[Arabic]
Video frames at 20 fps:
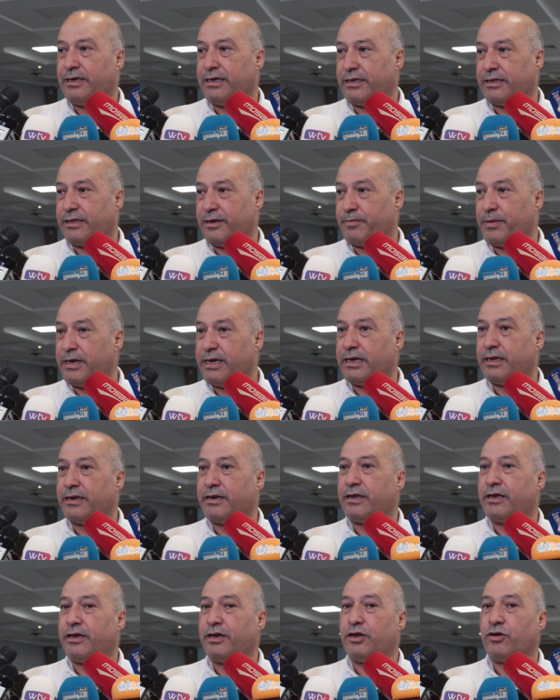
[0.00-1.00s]

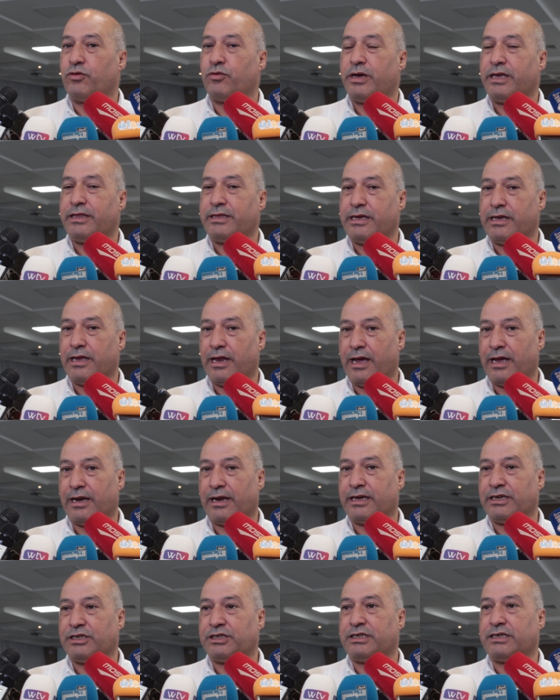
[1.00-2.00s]
يتبين أنه هذه
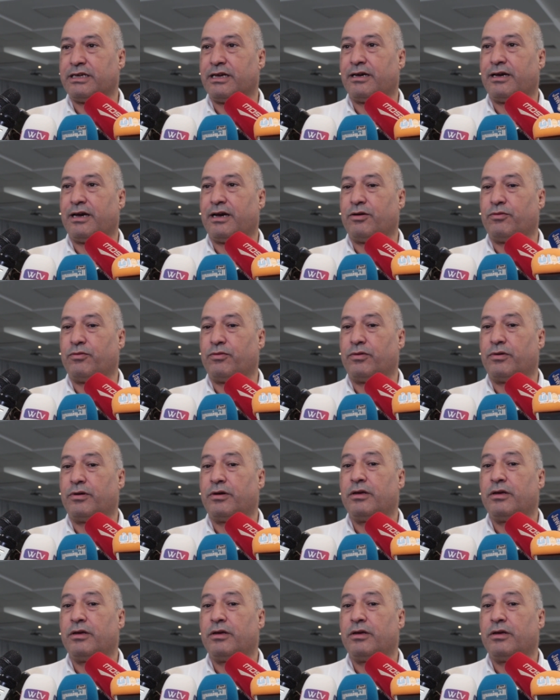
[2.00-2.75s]
الخشية أو